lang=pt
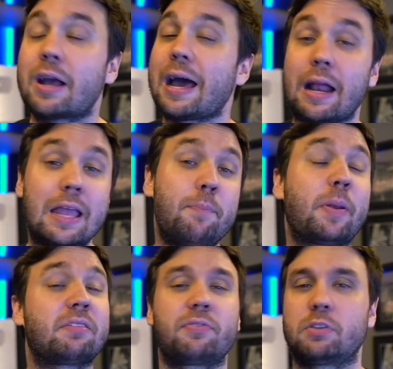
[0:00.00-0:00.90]
Cara, ele
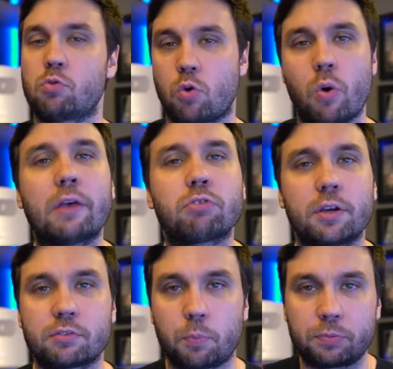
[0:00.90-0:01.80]
precisa fazer um gol. É só
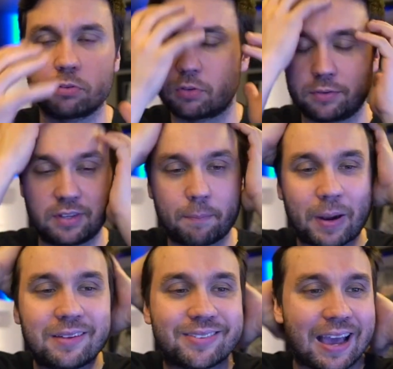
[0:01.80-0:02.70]
isso que eu preciso te dizer
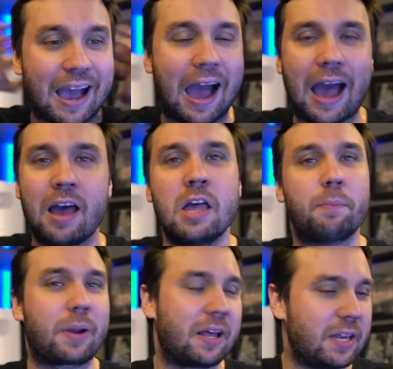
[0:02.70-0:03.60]
para encerrar,
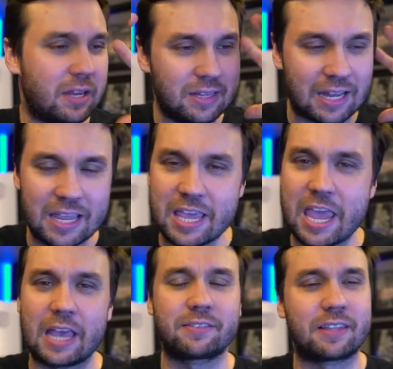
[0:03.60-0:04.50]
pra ele entrar em
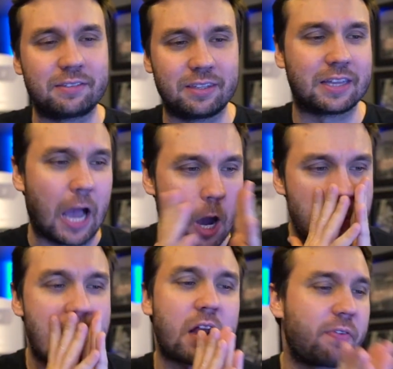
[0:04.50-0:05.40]
êxtase e tal. O
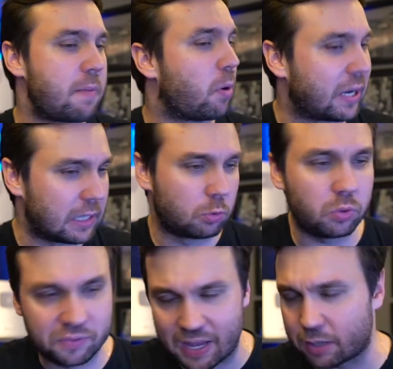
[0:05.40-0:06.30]
cara vai embora, tá tudo
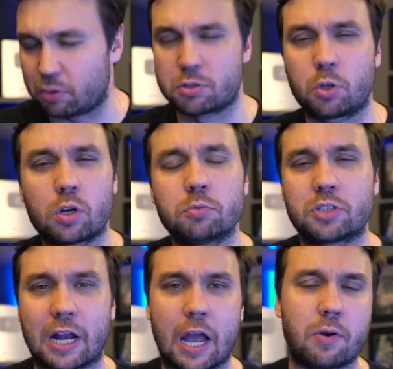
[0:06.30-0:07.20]
certo. Acho que todo mundo
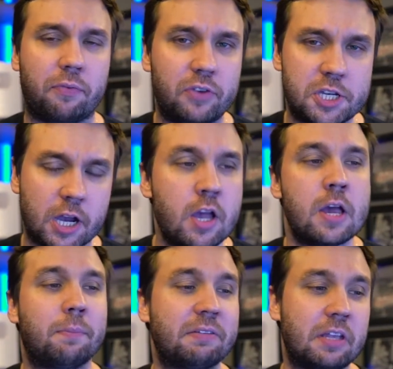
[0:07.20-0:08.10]
já caiu a ficha,
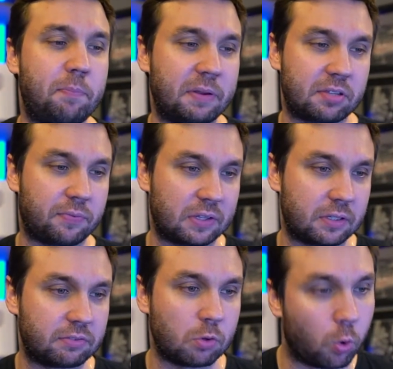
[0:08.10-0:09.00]
mas ele precisa fazer
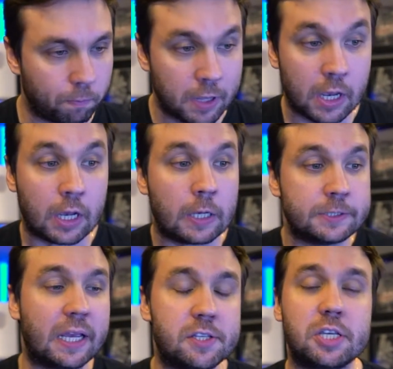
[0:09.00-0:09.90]
esse gol.
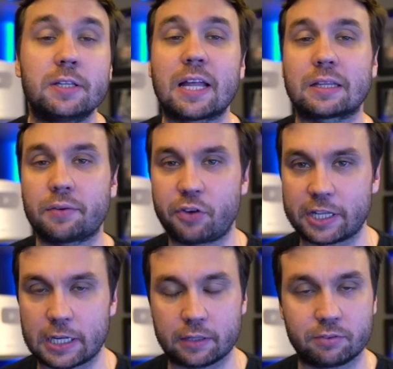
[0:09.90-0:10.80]
Gente, Natan
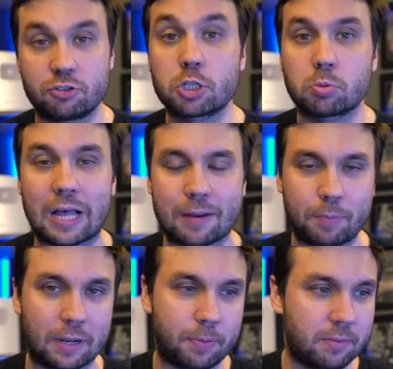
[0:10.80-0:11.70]
Fernandes, titular
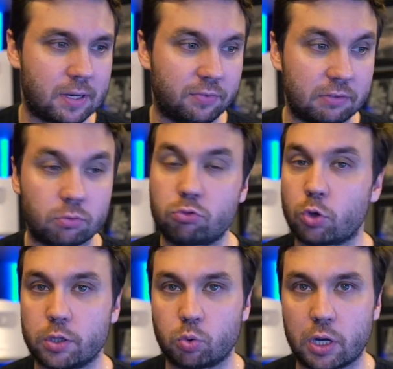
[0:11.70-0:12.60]
pela primeira vez aos
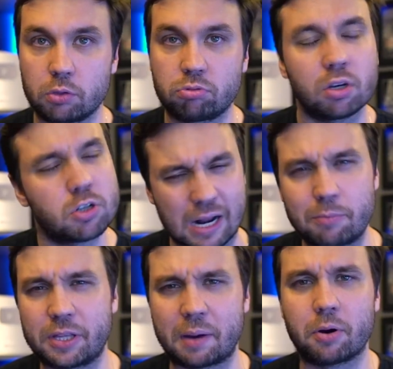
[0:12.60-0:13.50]
18 anos, joga
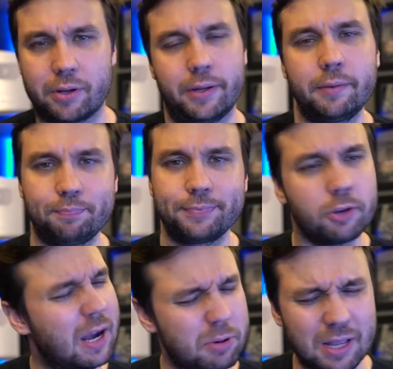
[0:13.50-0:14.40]
muita bola, né?
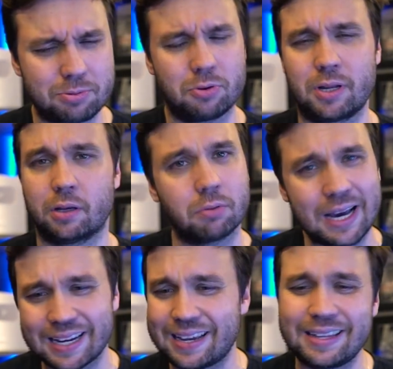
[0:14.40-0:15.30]
Joga muita bola. O
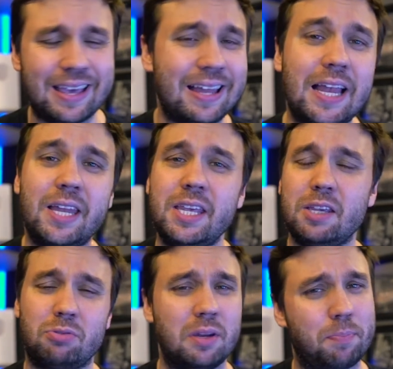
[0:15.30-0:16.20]
cara, ele, ele é
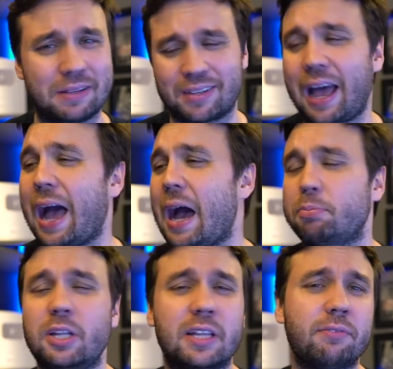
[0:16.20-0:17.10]
liso, ele passa
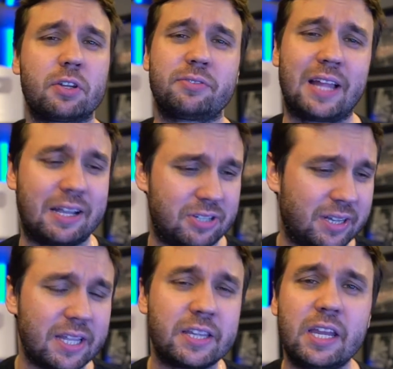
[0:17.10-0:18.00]
rápido, ele tem velocidade, ele
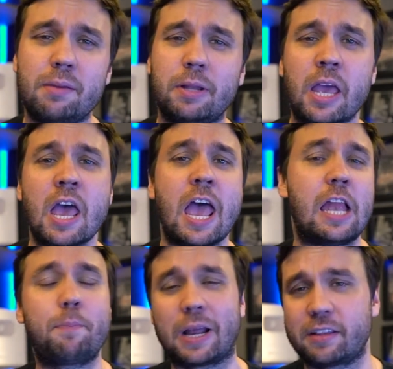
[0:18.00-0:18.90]
tem drible,
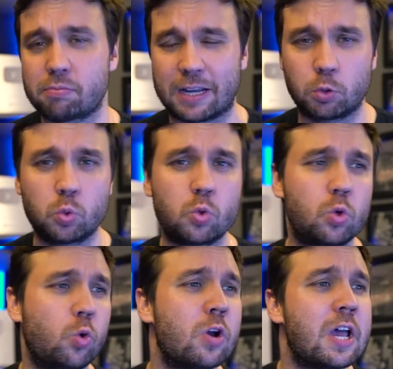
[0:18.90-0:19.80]
ele parece
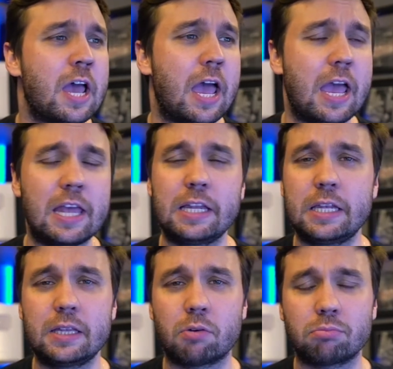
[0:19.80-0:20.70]
maduro, é,
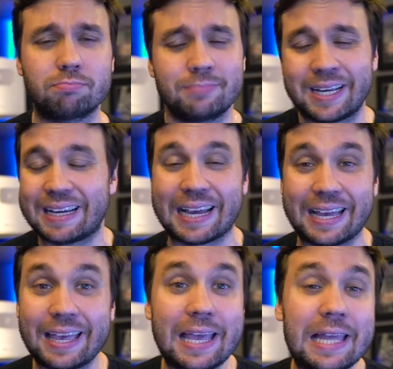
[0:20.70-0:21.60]
ele não...
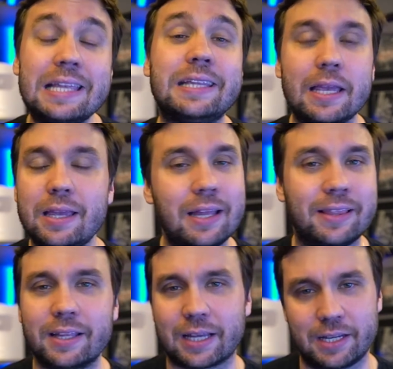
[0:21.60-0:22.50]
É, ele tem, ele
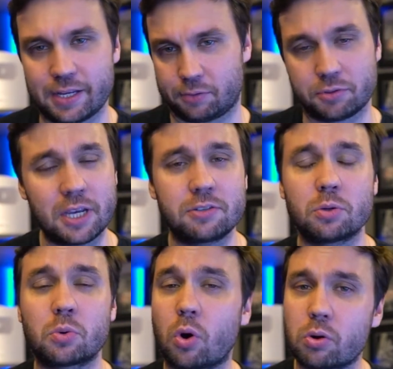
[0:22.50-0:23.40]
tem talento. Gente,
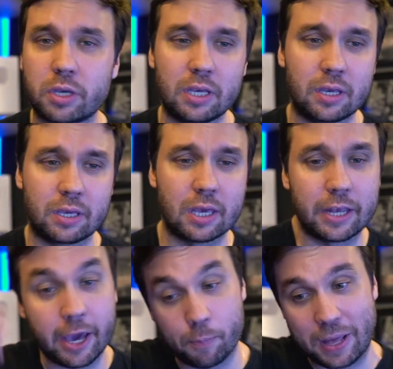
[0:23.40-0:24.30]
no gol que, que ele
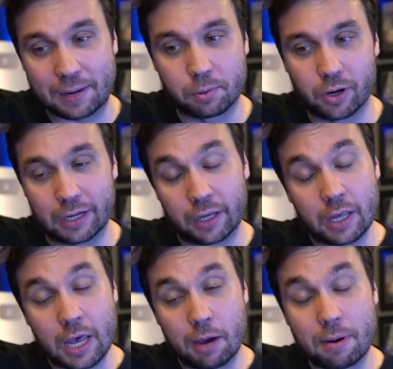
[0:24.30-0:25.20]
recupera a bola,
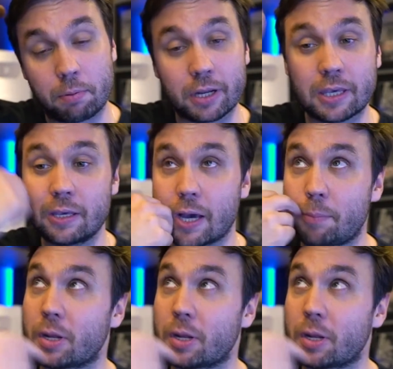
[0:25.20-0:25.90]
é uma bola que a